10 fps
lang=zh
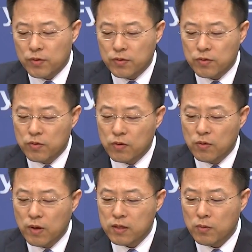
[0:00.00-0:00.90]
中
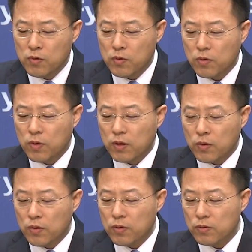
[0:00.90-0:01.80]
国外交部会
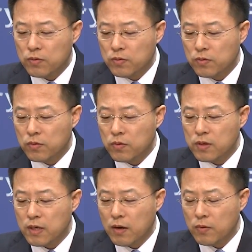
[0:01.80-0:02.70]
同
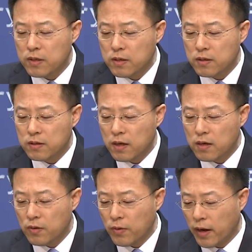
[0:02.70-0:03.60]
国家卫生健
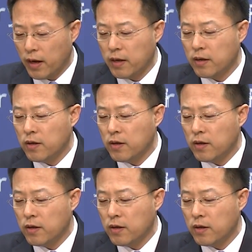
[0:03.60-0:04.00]
康委。